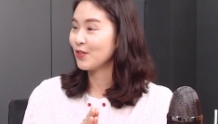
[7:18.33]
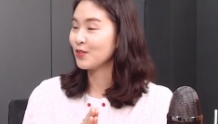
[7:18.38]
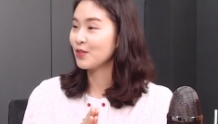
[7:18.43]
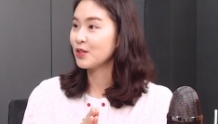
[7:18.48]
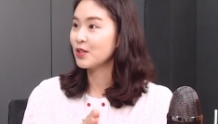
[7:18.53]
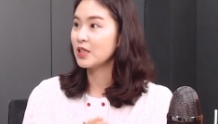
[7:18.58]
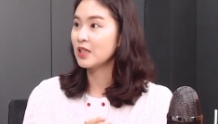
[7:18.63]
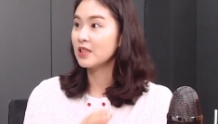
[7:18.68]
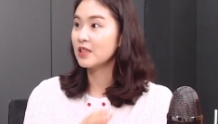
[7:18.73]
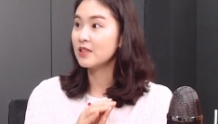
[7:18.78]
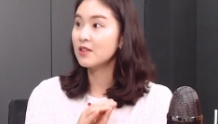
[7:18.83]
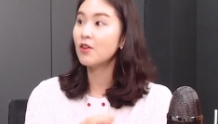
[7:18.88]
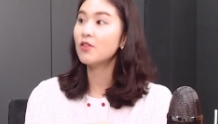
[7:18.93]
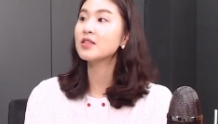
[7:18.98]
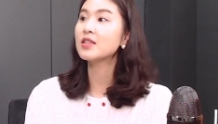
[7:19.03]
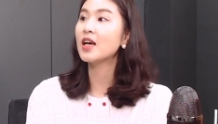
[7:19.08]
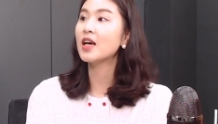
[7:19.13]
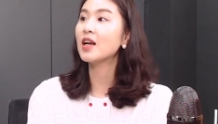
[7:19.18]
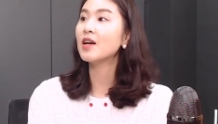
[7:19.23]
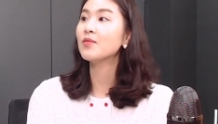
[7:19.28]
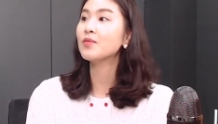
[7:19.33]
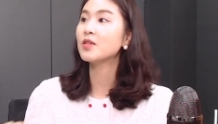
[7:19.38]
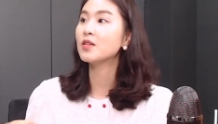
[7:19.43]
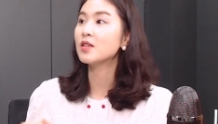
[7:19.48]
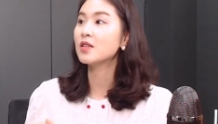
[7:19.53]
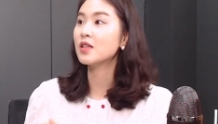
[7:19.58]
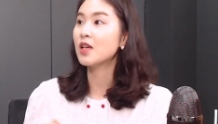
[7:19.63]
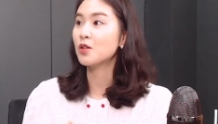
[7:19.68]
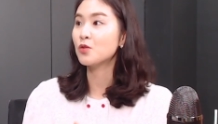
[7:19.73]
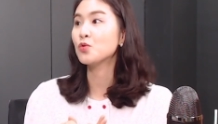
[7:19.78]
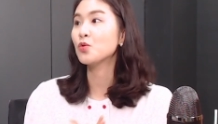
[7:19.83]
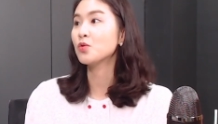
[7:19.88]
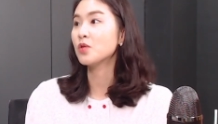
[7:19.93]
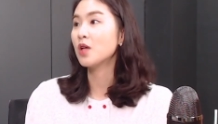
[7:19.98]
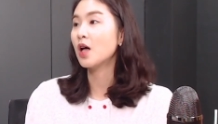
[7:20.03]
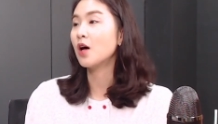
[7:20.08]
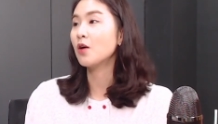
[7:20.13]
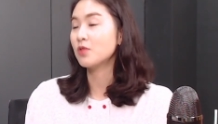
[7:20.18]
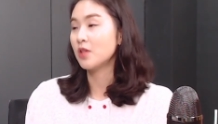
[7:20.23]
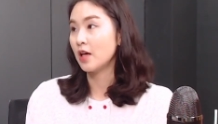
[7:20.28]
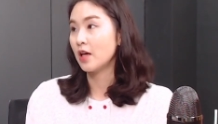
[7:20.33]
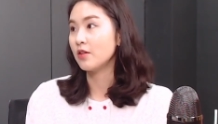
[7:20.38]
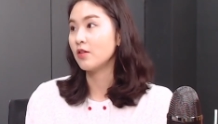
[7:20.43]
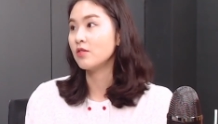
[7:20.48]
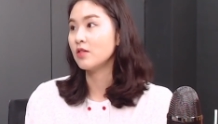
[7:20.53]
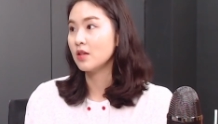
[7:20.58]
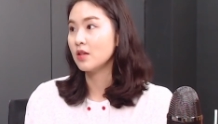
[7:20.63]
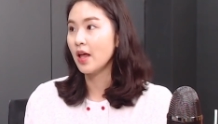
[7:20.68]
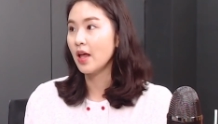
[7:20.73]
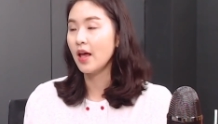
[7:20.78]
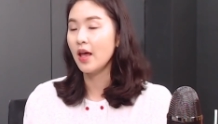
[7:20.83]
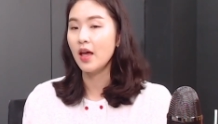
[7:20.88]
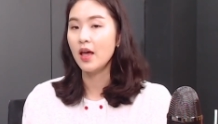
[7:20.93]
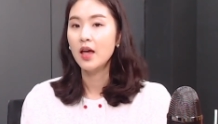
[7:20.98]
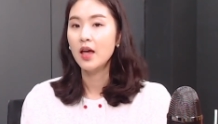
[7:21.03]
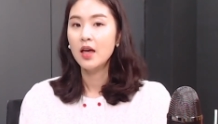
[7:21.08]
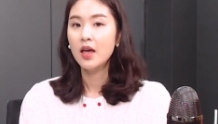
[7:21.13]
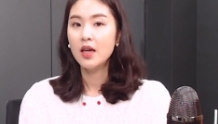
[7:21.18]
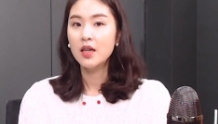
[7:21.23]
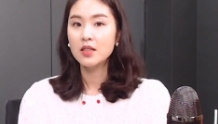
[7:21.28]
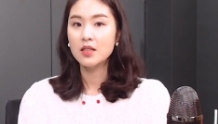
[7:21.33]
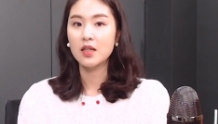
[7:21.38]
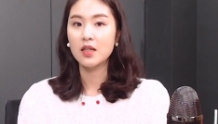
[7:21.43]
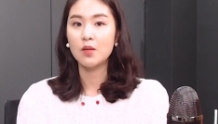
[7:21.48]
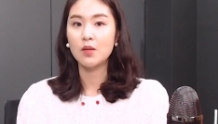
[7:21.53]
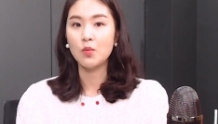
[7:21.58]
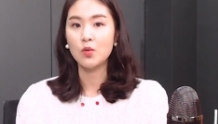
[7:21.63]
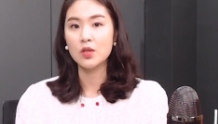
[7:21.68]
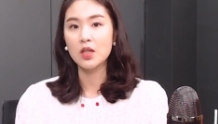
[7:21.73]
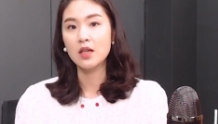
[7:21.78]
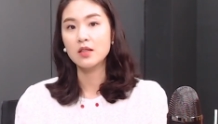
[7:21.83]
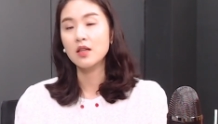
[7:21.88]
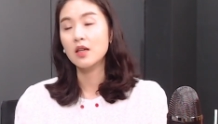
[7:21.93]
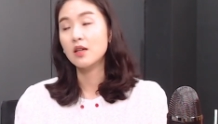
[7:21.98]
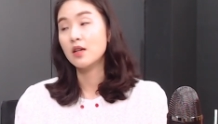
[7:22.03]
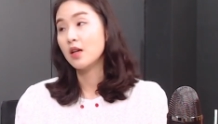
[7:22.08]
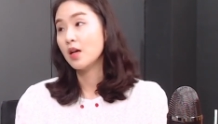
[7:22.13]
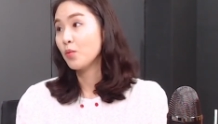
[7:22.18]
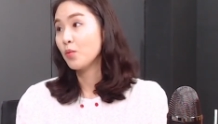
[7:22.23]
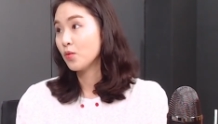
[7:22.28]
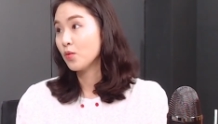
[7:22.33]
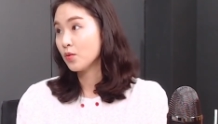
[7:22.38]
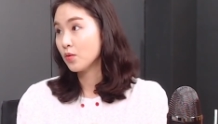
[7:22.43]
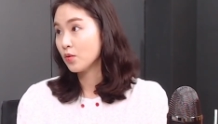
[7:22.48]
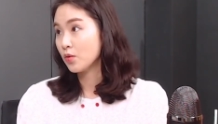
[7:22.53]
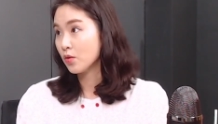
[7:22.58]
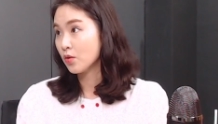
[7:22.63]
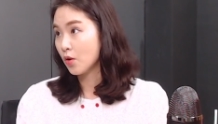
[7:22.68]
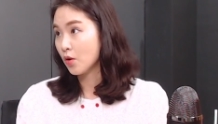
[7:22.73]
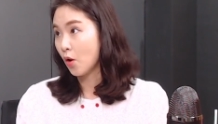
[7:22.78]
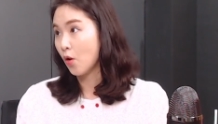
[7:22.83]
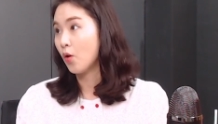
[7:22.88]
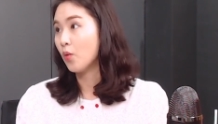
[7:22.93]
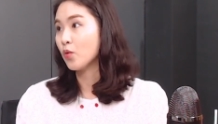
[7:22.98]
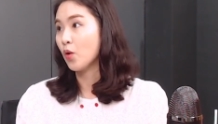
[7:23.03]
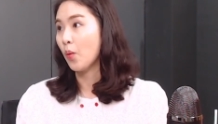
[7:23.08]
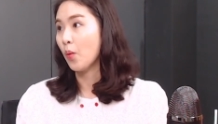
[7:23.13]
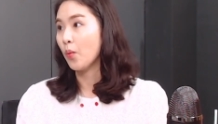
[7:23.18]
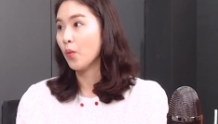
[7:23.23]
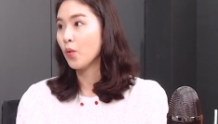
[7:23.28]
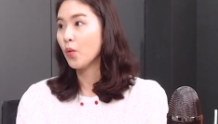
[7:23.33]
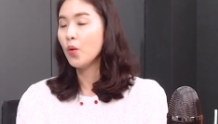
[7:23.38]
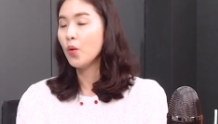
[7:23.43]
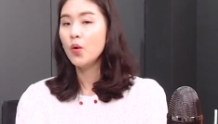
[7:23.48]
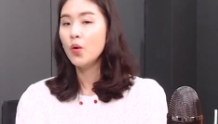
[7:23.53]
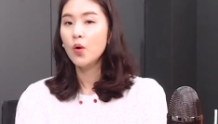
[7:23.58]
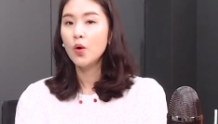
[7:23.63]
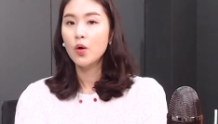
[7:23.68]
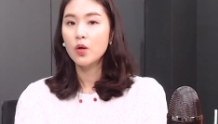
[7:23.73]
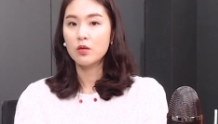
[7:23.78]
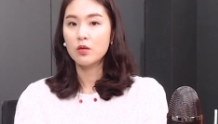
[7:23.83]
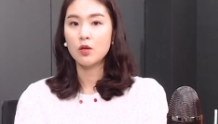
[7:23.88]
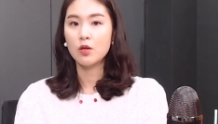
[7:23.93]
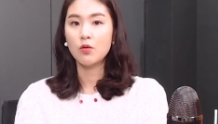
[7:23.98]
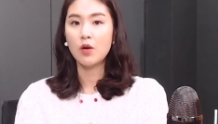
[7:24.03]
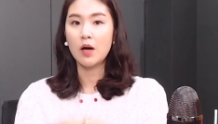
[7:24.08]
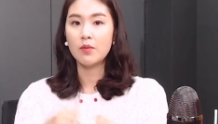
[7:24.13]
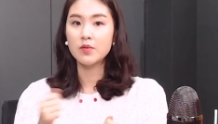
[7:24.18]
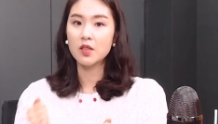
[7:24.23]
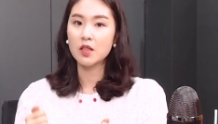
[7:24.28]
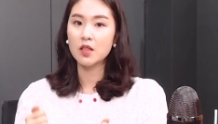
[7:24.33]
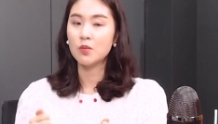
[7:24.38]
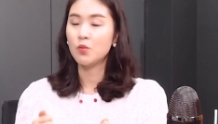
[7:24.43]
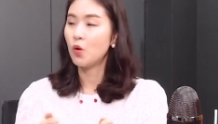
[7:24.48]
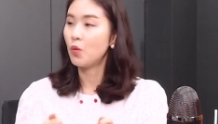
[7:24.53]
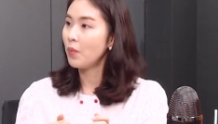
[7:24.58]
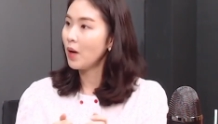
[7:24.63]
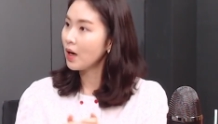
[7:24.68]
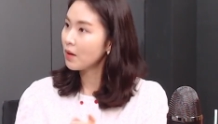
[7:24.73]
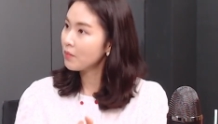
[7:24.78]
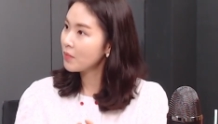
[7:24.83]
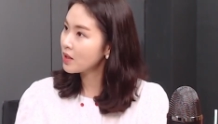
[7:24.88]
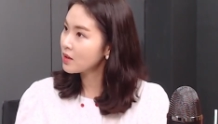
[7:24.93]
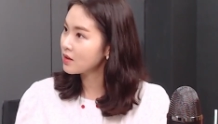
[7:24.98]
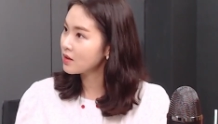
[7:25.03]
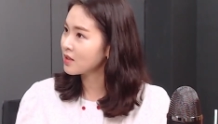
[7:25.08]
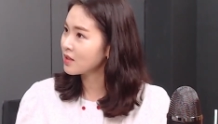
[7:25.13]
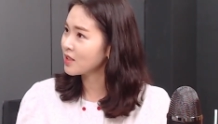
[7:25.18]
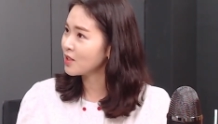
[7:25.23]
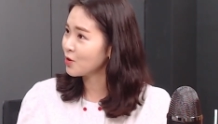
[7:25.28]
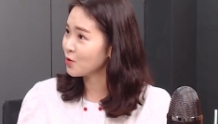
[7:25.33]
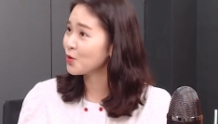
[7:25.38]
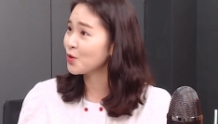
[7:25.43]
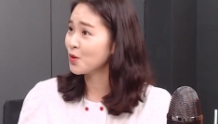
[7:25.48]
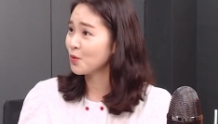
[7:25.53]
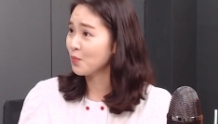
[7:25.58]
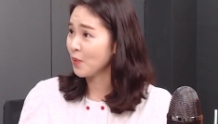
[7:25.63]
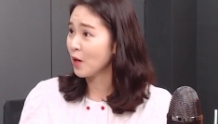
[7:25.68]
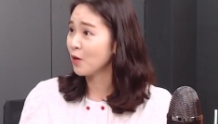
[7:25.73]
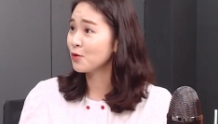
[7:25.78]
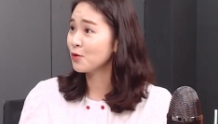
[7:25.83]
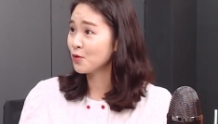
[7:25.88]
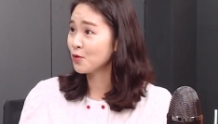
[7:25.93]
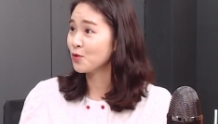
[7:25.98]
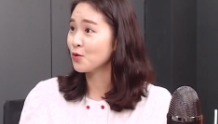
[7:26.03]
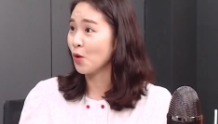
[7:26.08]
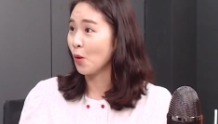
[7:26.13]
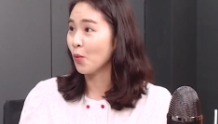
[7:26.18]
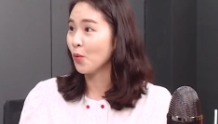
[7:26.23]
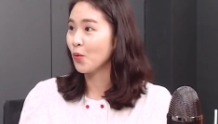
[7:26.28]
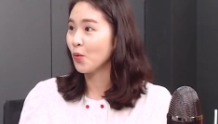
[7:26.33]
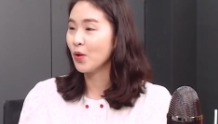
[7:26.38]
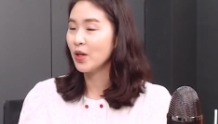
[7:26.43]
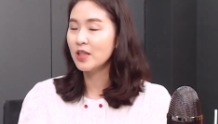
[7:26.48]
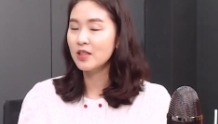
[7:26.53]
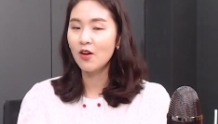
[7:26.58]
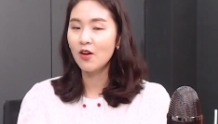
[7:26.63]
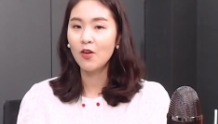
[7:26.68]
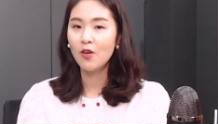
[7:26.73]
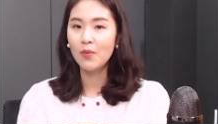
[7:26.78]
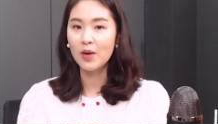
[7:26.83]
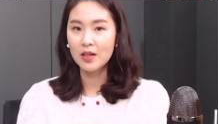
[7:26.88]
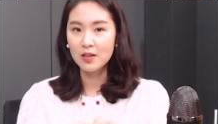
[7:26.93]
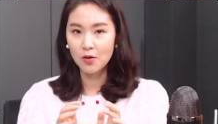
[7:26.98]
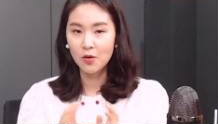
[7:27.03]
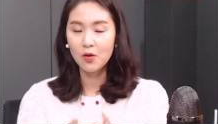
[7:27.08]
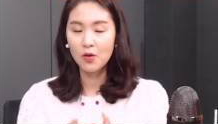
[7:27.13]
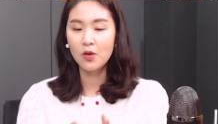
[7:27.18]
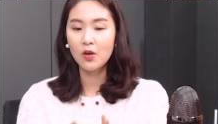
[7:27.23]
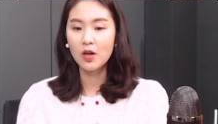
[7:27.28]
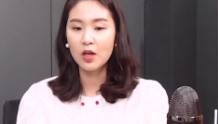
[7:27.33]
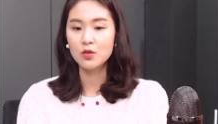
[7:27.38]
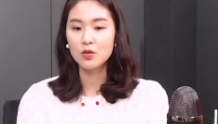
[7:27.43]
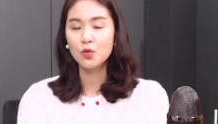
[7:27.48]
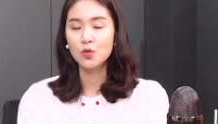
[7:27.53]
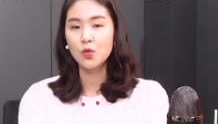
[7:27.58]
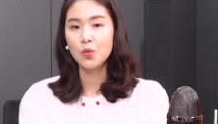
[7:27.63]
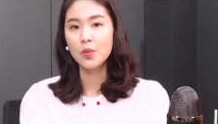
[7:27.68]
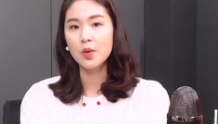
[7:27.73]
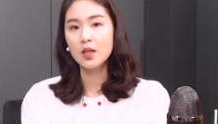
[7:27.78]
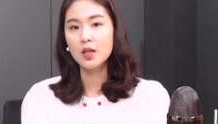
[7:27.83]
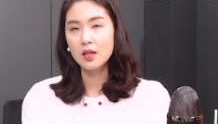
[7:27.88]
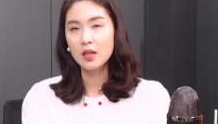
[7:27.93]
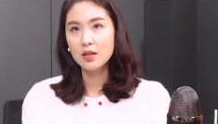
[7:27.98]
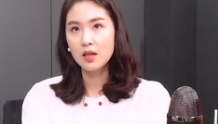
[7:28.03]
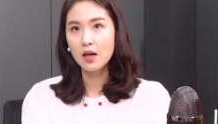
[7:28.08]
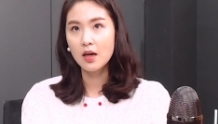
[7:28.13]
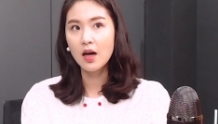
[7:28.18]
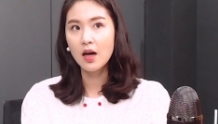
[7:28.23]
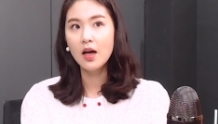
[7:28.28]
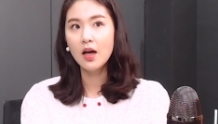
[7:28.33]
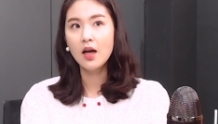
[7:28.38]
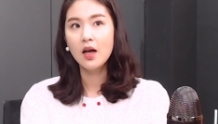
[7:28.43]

그래서 이제 그런 사람들을 계속 조사하고 다녔는데 제가 뭐 장사를 해본 경험도 없고 그렇다고 갑자기 뭐 빵 만드는 기술을 배울 수도 없고 해서 막 그런 걸 가지고 고민을 하다가